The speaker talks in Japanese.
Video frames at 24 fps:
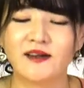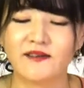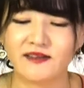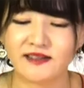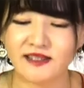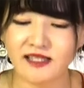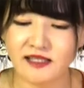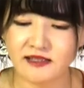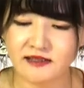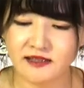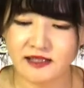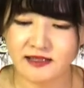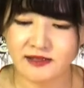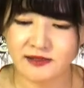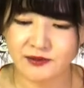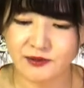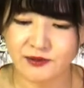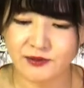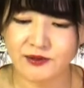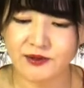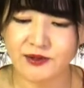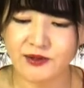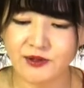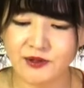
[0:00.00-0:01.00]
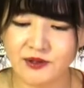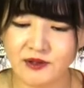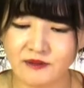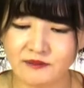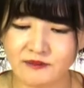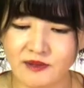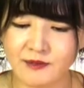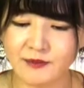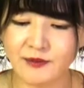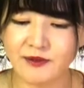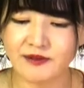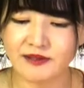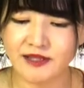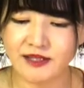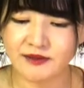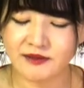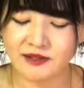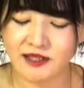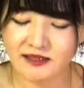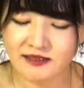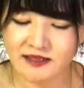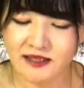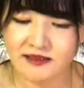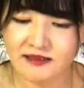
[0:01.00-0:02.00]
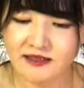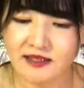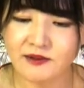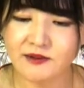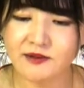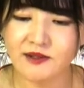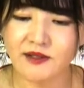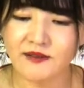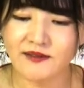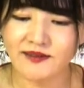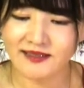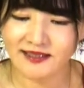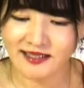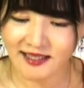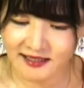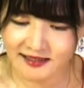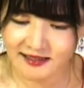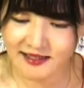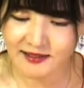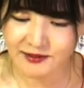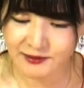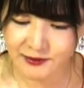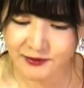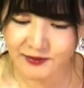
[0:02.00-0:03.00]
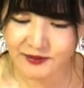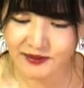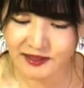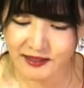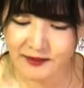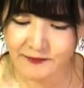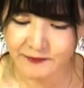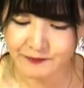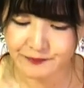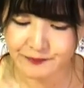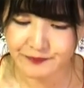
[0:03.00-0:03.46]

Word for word: 私たちの国を守ってくださったのではないでしょうか。